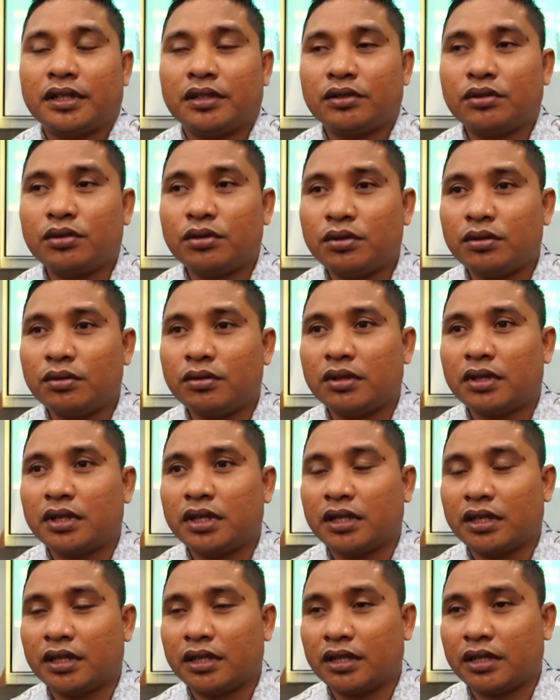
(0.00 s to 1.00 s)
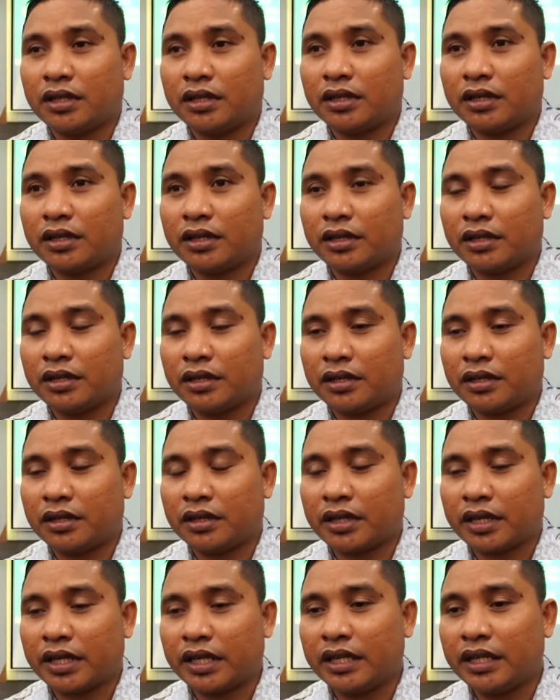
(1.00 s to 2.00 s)
Tentu uh, eh,
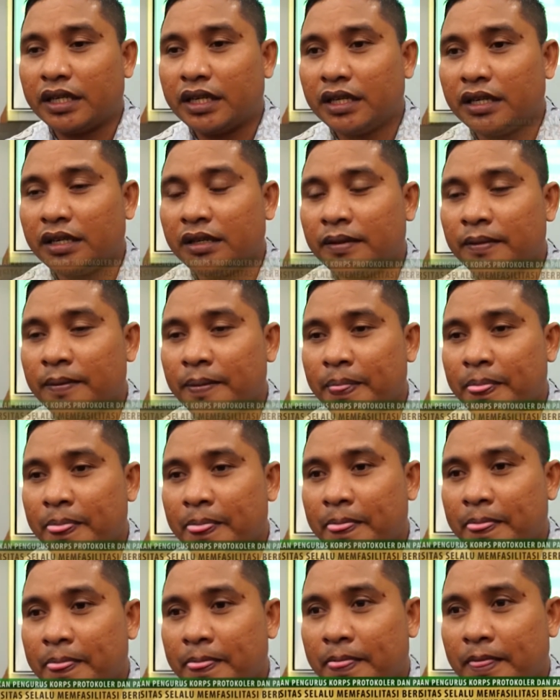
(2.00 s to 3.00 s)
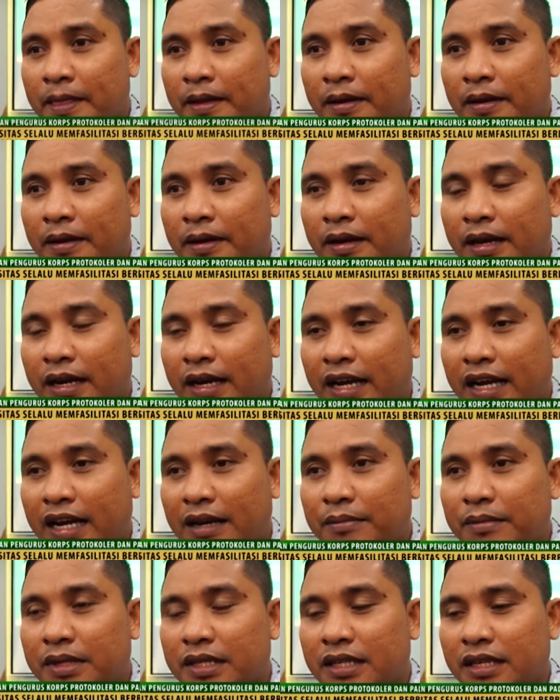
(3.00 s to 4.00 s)
ini uh,
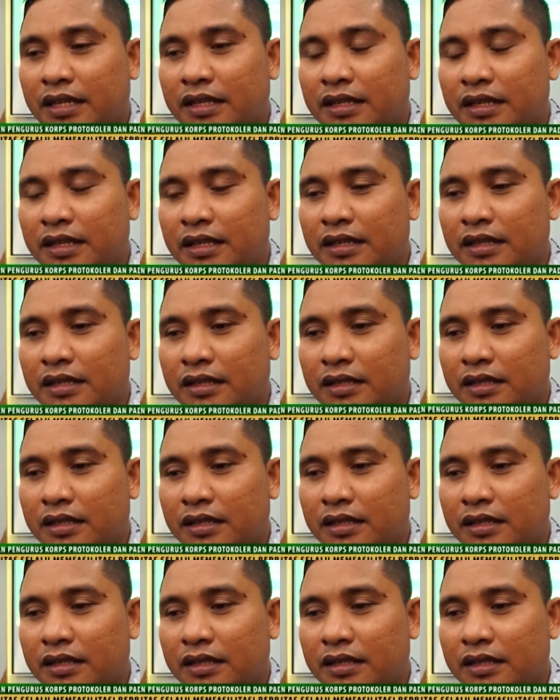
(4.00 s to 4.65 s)
akan menjadi